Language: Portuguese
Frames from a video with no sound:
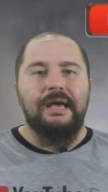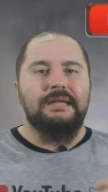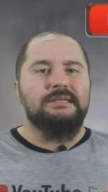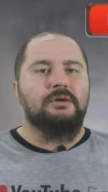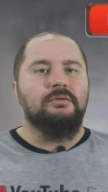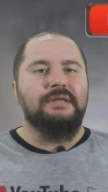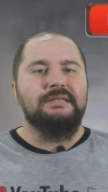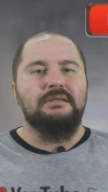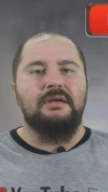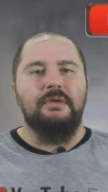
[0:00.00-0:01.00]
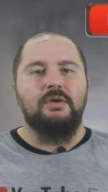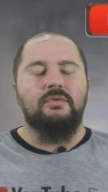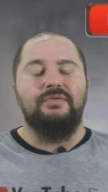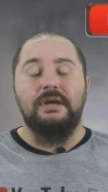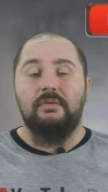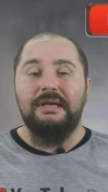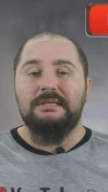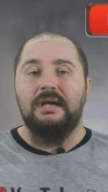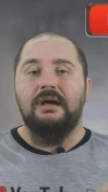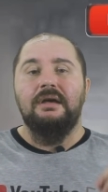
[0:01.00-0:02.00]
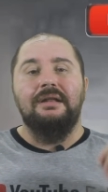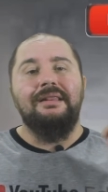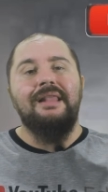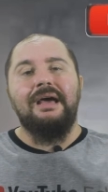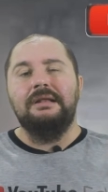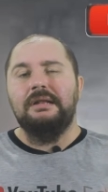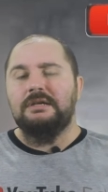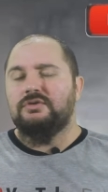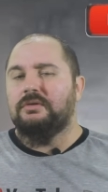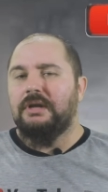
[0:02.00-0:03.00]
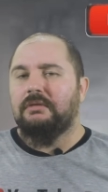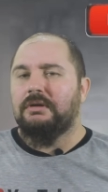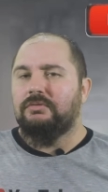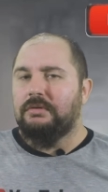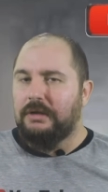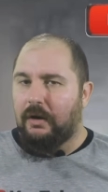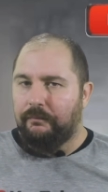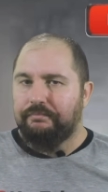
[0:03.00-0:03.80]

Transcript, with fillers: Elas acontecem também com frequência lá na zona equatorial,